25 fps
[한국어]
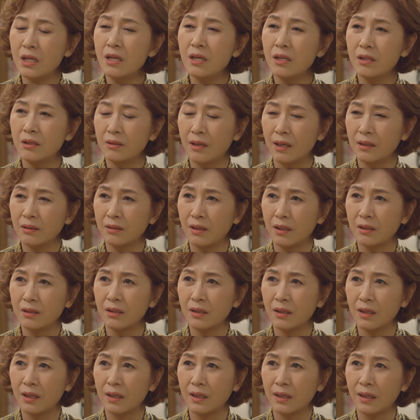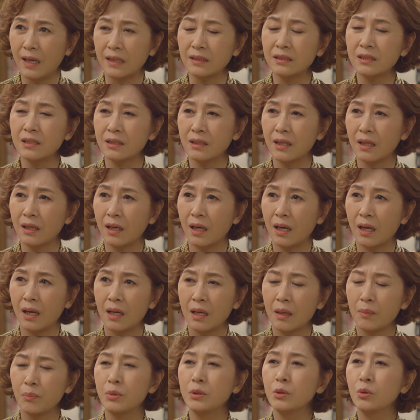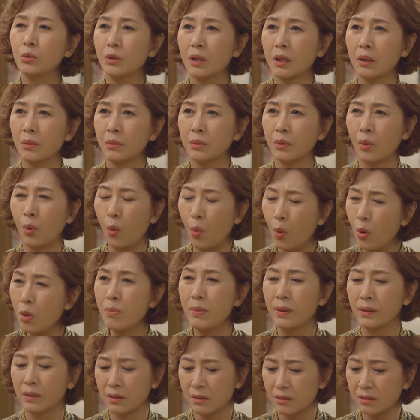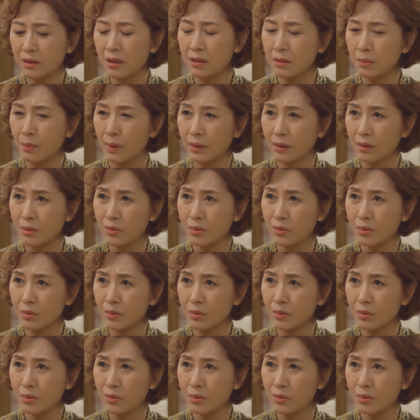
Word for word: 1, 2등 하는 애들이랑 같이 있다가 비교당하면 얼마나 스트레스